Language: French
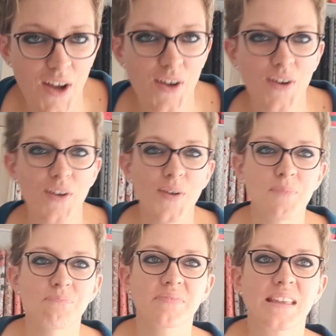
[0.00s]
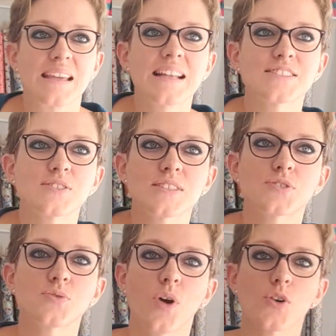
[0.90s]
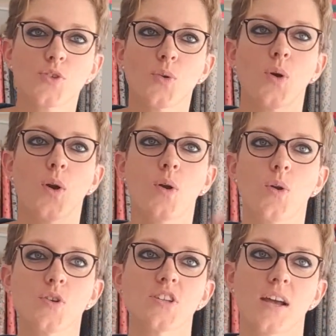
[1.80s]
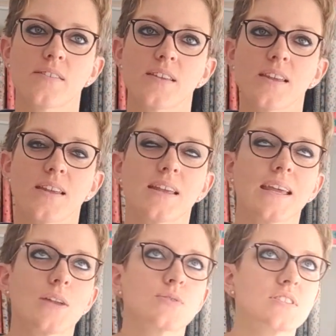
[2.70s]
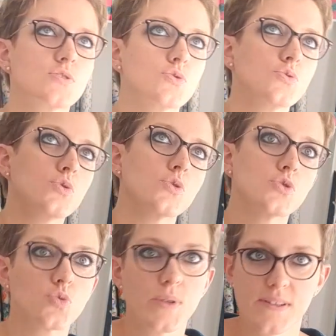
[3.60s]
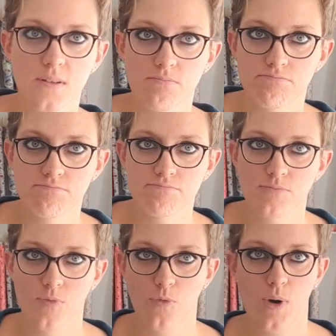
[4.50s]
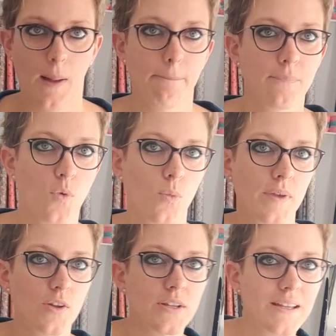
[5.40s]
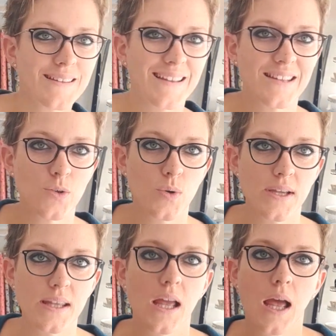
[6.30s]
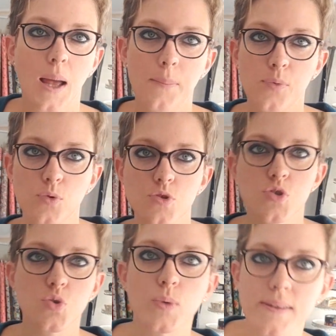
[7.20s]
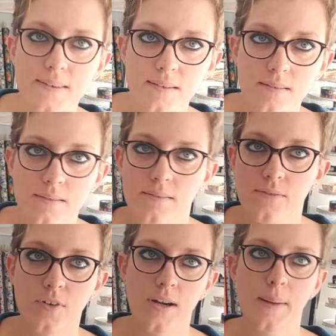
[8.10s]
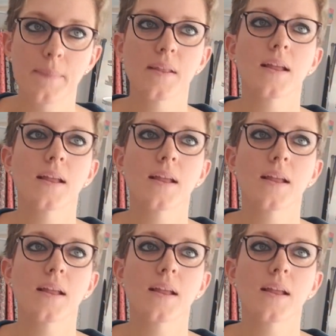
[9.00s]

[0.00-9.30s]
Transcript: Euh, il se situe entre le jersey et le tissu sweet on le met dans les catégories un peu sweet. Voilà.